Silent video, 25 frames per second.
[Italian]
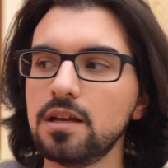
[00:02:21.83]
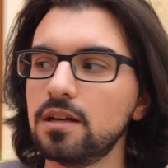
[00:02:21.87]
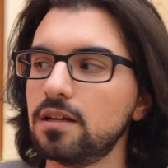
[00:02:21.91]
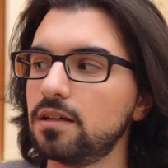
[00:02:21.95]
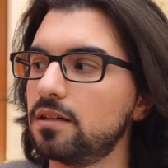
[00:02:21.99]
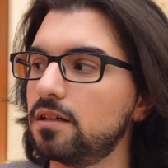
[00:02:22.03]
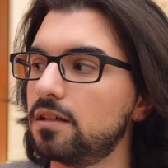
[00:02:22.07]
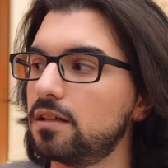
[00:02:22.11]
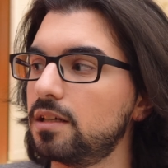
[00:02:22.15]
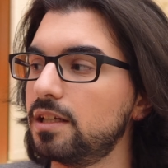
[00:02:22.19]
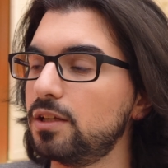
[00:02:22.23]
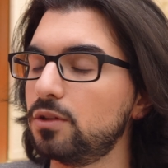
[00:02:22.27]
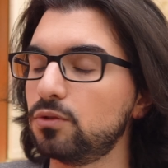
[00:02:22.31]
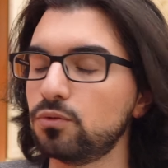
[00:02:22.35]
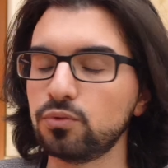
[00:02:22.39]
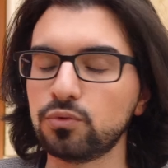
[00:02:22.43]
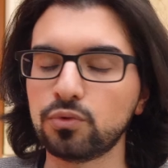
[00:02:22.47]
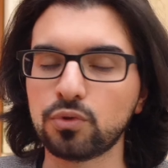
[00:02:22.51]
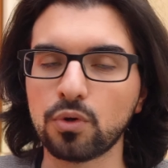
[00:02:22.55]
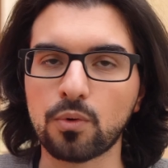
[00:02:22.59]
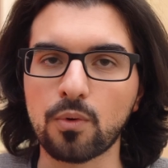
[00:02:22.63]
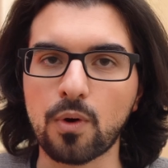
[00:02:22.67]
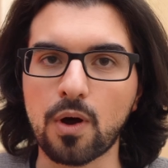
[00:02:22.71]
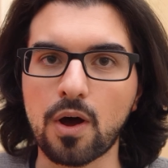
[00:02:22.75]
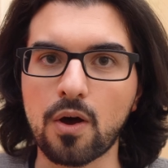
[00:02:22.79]
Uh, il
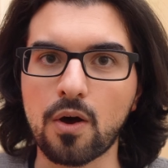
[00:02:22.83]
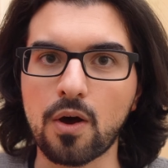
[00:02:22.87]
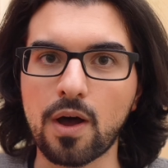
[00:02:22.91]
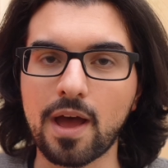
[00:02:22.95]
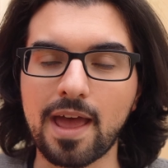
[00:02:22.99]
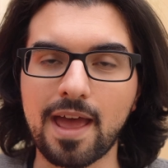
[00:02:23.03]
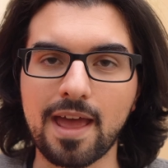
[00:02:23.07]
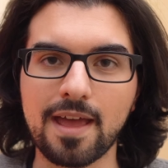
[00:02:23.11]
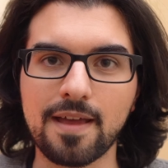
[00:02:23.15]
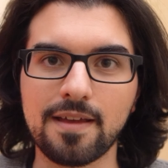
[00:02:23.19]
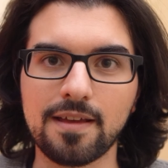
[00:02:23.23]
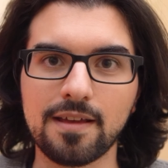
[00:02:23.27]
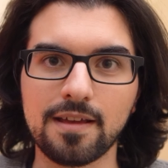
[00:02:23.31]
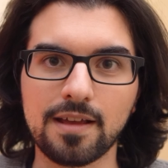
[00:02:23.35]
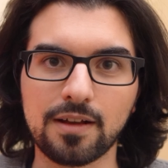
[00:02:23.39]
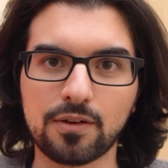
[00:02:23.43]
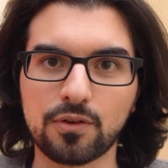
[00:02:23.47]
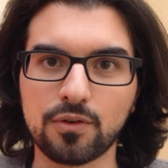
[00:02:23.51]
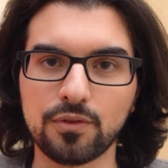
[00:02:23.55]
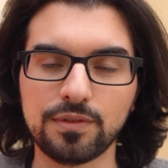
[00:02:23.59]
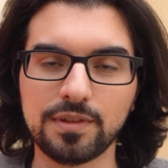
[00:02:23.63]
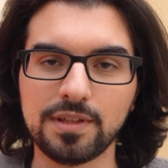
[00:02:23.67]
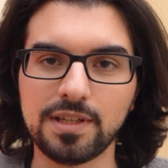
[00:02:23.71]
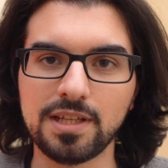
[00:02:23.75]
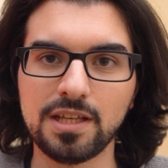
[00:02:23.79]
tutto qua è eh,
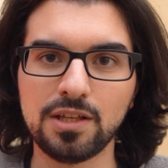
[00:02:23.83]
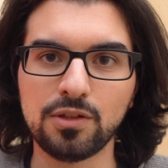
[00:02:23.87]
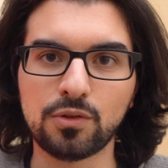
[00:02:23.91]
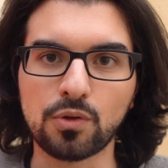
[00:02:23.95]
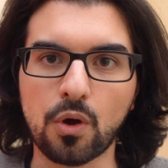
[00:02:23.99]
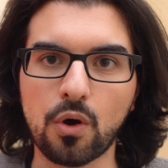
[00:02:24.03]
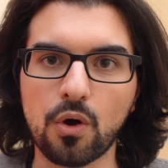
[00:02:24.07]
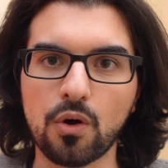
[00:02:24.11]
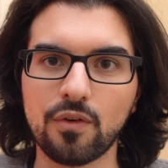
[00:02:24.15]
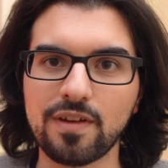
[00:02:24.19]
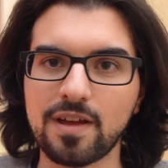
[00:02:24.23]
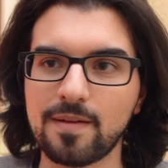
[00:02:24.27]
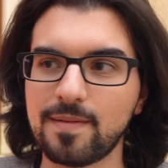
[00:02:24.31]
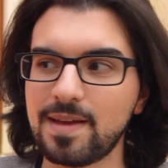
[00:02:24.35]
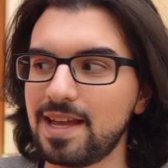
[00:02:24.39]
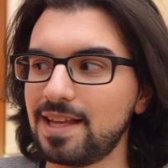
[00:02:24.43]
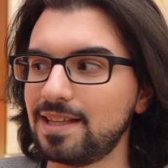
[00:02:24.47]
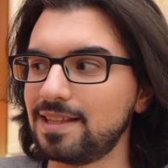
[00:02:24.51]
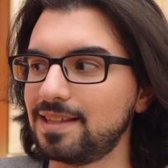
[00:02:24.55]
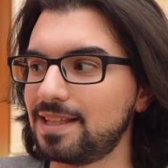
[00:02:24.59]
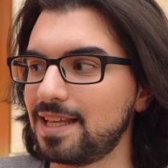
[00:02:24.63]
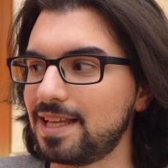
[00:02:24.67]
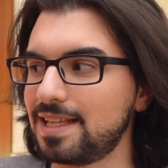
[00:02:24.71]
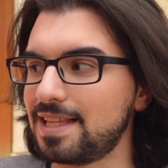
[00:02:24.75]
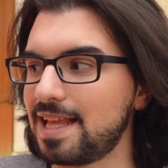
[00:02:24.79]
condito
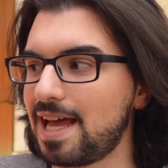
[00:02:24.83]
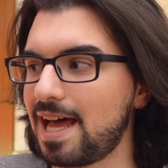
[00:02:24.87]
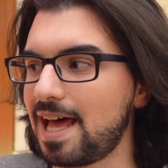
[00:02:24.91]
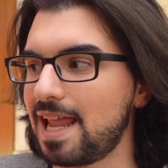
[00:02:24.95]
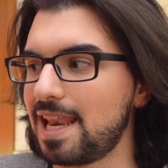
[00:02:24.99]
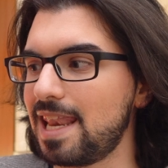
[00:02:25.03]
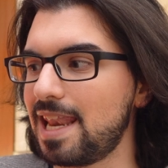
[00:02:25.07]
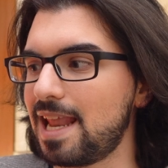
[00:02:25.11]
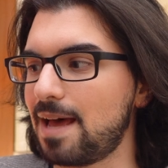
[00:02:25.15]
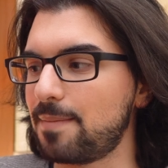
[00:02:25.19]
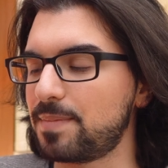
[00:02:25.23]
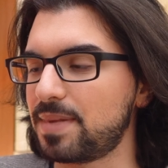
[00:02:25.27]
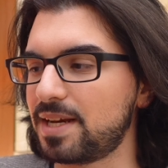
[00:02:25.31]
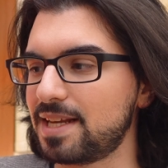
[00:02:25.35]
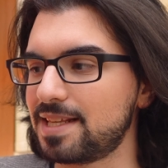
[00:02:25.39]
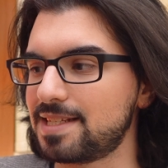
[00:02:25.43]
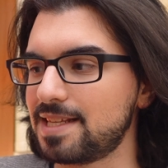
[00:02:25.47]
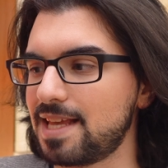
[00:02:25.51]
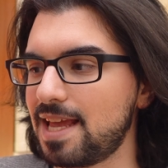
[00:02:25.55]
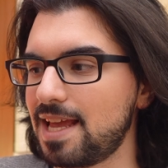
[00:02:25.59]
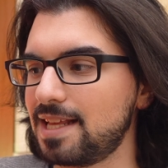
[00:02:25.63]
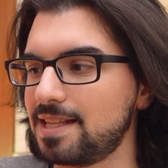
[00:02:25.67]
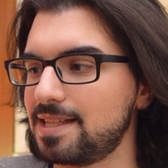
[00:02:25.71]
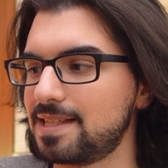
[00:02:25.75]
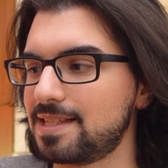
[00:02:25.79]
ovviamente dalla
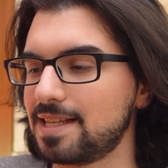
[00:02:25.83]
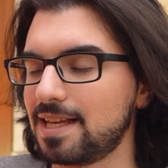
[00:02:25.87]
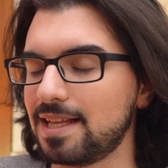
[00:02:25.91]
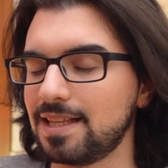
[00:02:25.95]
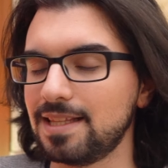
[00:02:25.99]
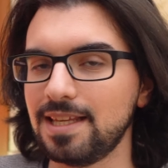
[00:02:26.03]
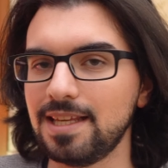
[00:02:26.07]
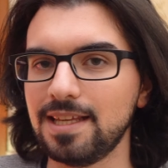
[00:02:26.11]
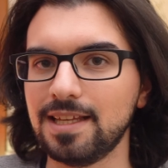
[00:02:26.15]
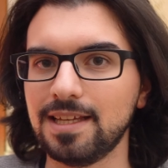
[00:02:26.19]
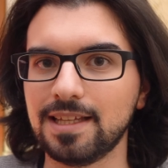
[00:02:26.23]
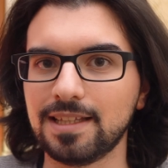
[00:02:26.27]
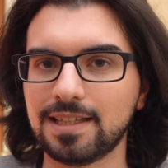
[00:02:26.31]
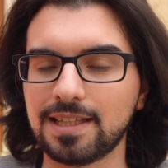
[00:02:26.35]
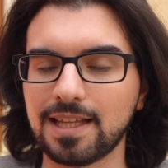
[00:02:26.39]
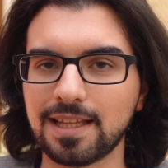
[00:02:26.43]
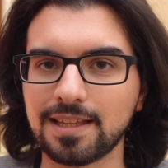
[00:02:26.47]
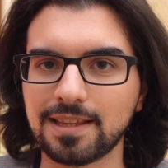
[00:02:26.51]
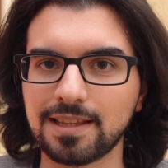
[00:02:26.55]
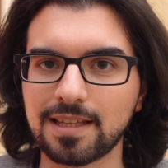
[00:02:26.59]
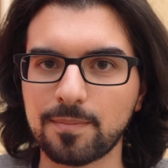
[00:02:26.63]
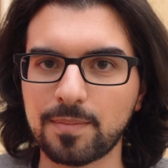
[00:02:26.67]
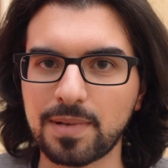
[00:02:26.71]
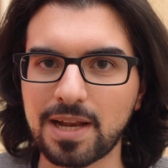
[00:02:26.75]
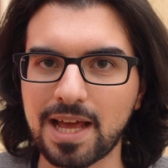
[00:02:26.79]
presenza di eh,
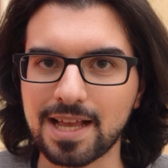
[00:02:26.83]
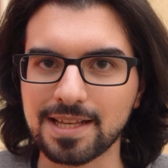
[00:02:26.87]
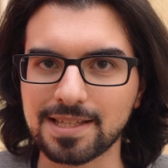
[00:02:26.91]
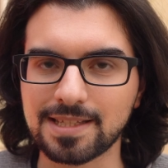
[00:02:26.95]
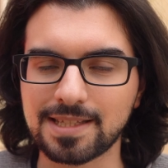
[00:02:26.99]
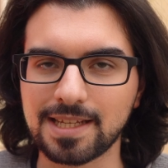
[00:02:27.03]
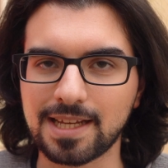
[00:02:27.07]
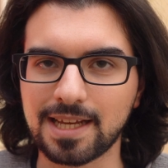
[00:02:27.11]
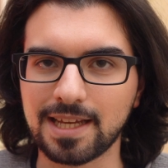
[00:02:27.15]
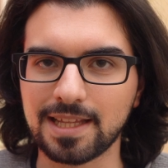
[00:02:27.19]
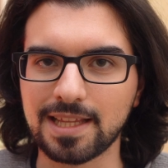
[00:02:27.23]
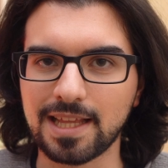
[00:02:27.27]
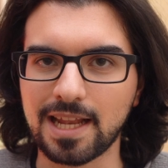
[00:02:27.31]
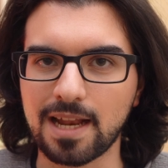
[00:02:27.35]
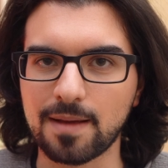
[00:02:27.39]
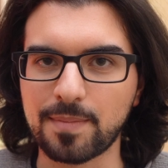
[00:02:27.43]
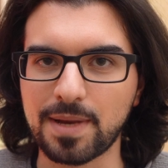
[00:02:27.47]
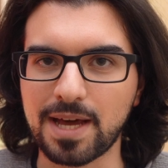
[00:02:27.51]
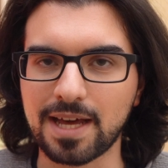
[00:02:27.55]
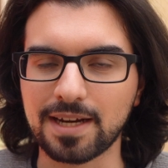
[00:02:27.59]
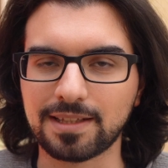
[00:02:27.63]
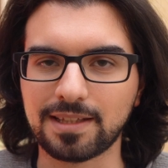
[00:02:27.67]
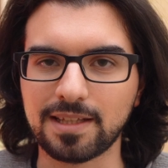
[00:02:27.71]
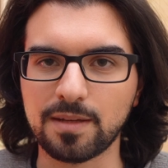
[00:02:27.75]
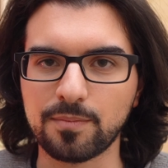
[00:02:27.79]
tanta plastica nella
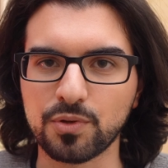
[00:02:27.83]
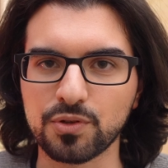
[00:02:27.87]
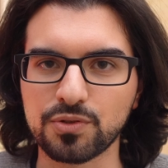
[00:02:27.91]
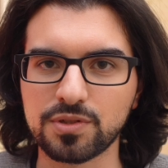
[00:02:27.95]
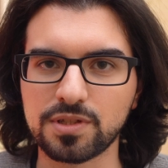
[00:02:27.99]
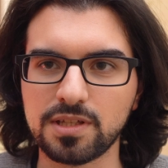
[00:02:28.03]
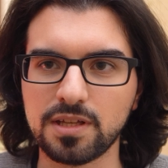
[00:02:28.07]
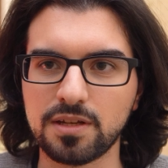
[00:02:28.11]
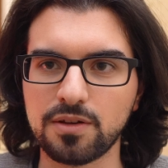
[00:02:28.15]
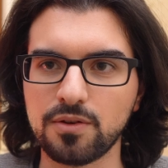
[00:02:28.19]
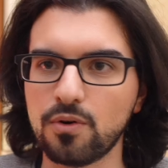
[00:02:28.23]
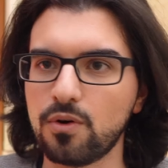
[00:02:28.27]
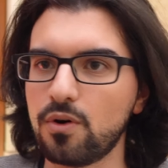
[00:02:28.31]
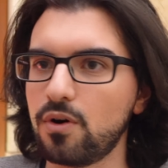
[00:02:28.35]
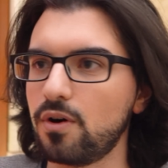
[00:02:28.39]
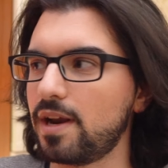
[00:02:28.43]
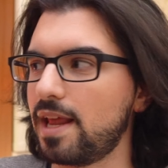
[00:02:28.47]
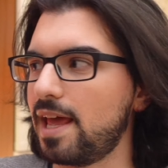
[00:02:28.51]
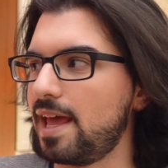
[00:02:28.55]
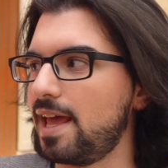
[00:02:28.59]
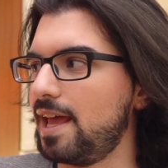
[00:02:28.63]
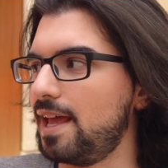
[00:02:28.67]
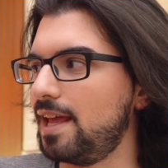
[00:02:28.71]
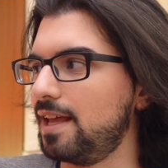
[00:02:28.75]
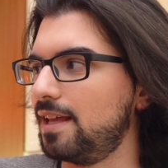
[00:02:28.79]
parte
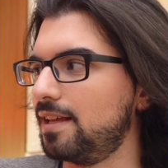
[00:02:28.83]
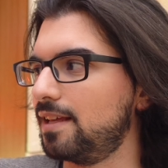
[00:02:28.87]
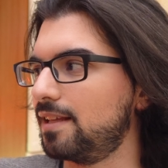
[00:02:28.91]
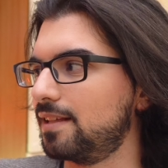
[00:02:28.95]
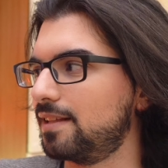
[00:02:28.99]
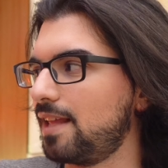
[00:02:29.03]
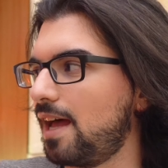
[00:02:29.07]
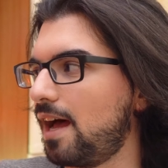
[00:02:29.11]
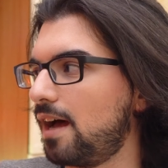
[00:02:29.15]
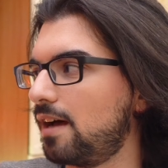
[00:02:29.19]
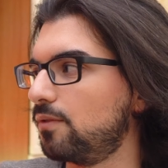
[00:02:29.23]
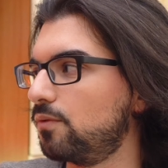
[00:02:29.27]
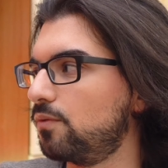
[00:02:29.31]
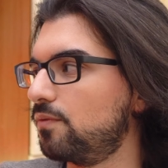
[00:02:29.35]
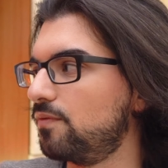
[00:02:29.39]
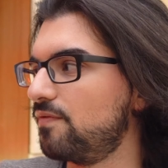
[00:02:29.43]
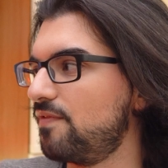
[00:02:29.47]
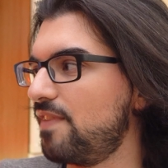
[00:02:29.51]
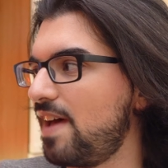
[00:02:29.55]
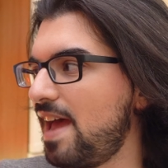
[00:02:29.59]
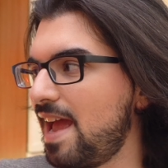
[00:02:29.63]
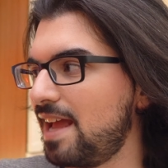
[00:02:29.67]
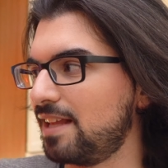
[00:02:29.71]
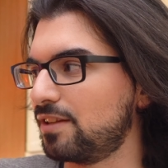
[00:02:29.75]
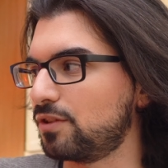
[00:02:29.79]
posteriore e eh, da un
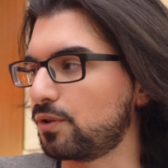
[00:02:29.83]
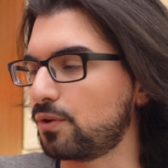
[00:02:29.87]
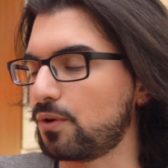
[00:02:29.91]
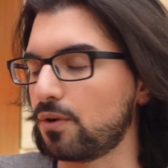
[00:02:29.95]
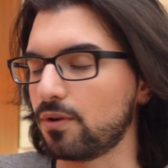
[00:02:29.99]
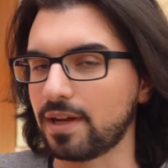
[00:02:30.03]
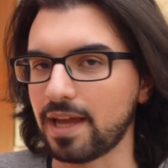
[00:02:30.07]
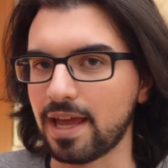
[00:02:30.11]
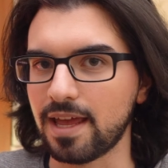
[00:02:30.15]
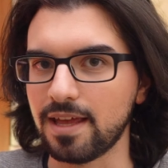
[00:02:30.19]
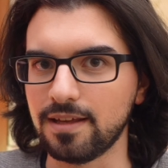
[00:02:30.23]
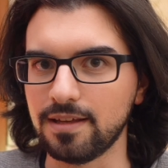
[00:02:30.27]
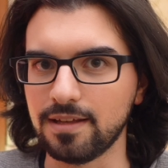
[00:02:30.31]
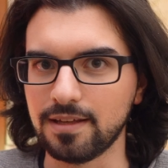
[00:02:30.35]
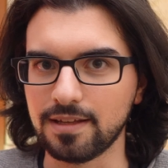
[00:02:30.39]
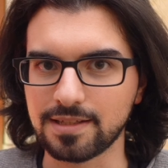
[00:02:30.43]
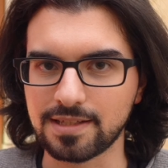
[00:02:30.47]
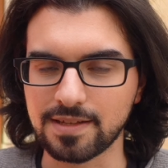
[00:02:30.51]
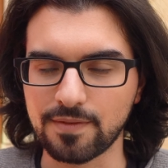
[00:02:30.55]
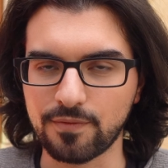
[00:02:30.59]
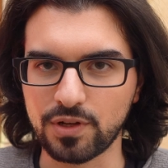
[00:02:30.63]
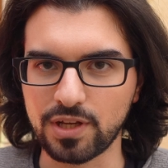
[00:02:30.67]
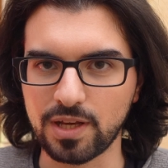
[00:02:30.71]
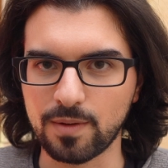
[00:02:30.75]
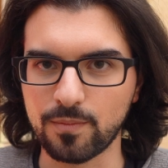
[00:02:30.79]
vetro che eh,
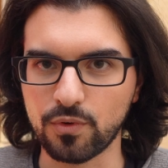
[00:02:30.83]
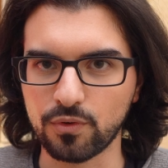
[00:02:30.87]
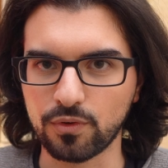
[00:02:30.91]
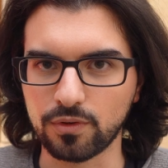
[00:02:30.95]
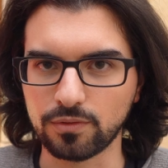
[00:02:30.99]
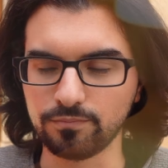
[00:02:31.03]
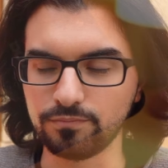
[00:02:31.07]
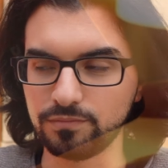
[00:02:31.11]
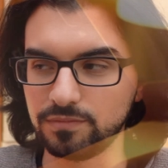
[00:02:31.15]
se vogliamo